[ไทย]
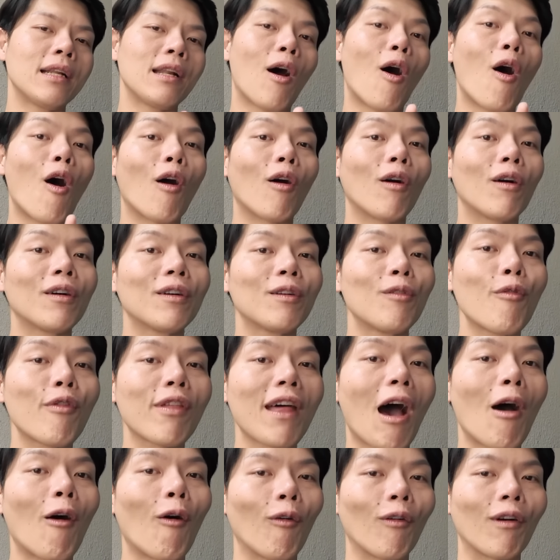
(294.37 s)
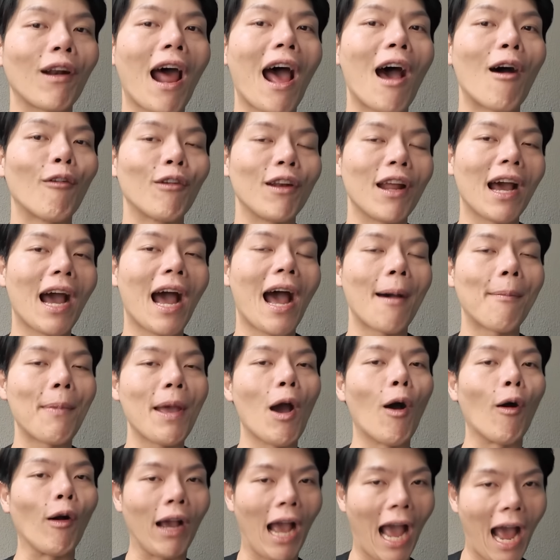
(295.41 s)
น้องลูกสาวของเรานะคะไป
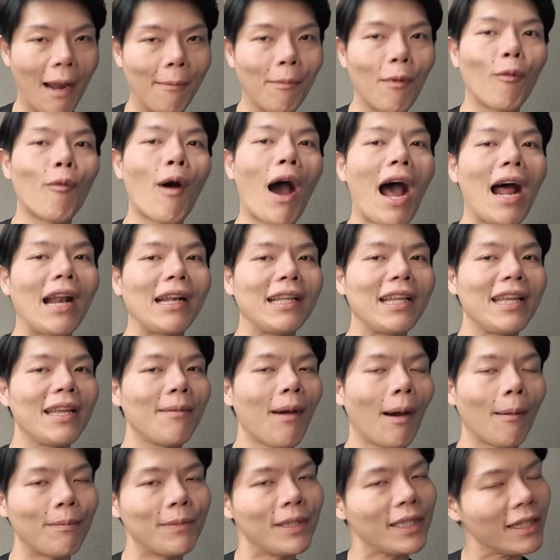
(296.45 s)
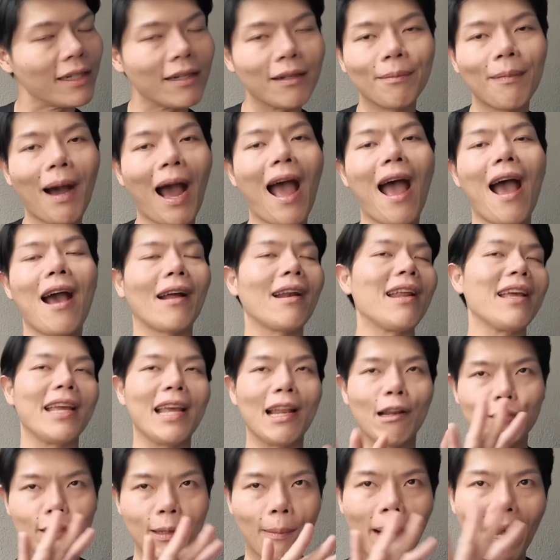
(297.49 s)
ออกงานเมื่อวานที่แบบจึ้งมากอะไร
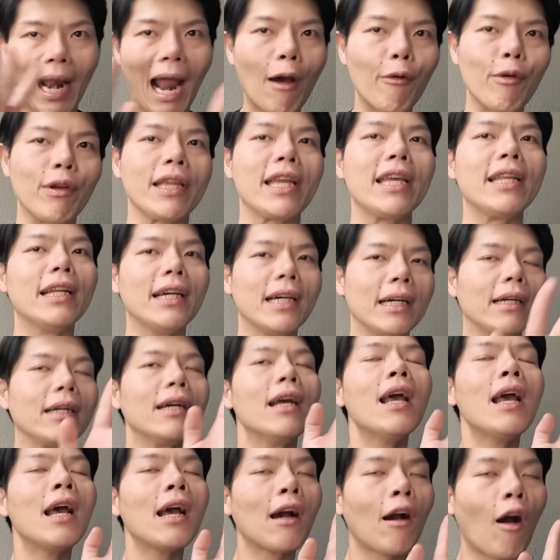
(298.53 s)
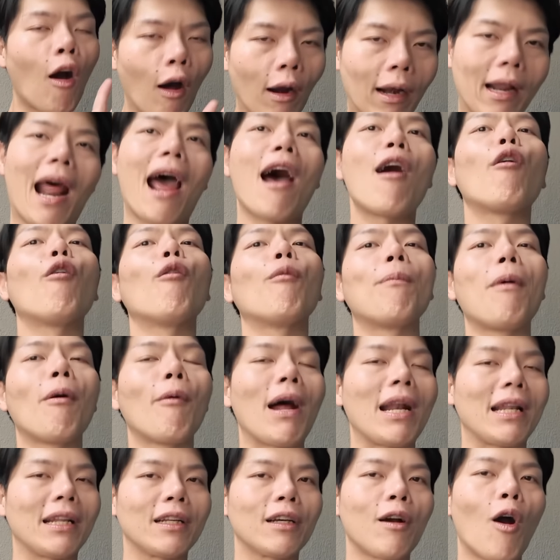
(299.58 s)
เงี้ยเราจะมาเล่าอีกทีนึงขอเล่าประ
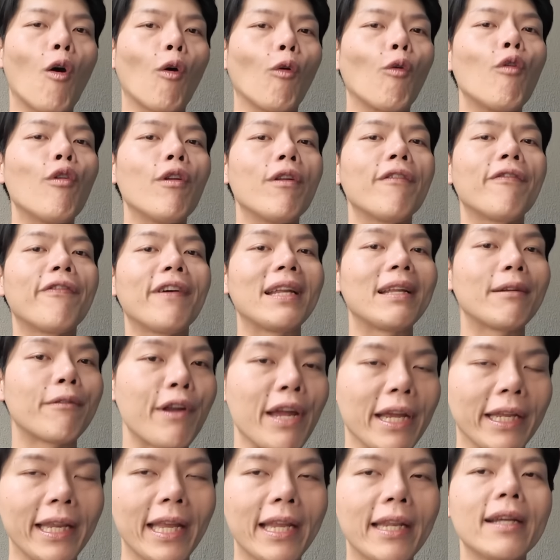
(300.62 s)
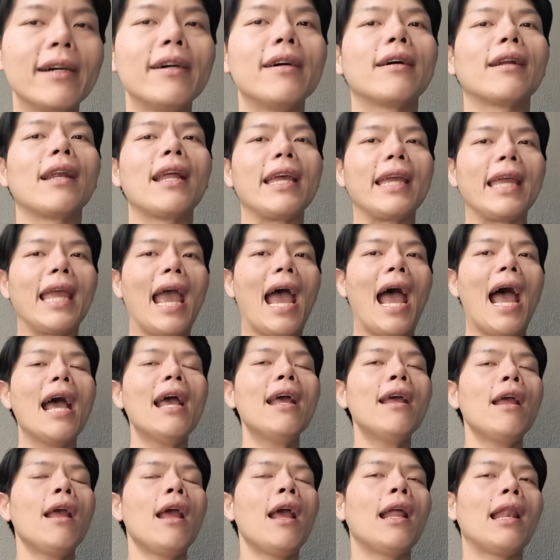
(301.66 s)
วัติของคุณเฟเดริกนิดนึงอะไรเงี้ย
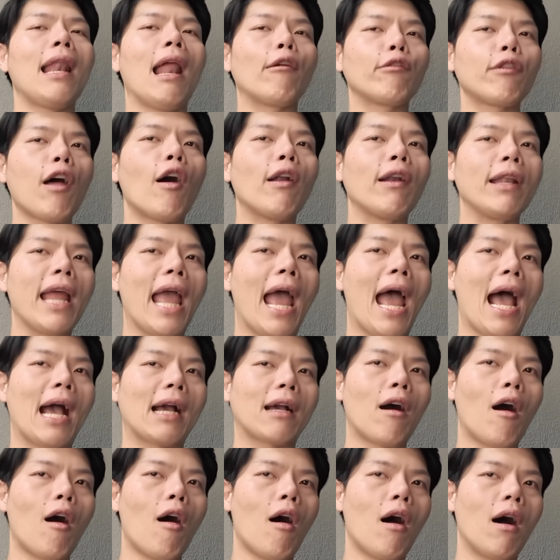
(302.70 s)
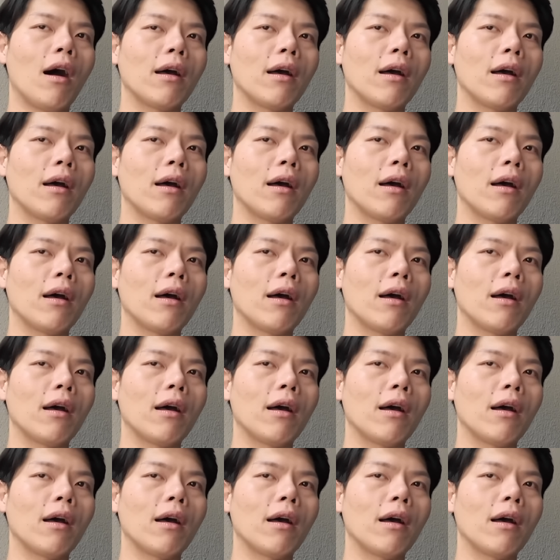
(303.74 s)
แล้วตอนเนี้ยก็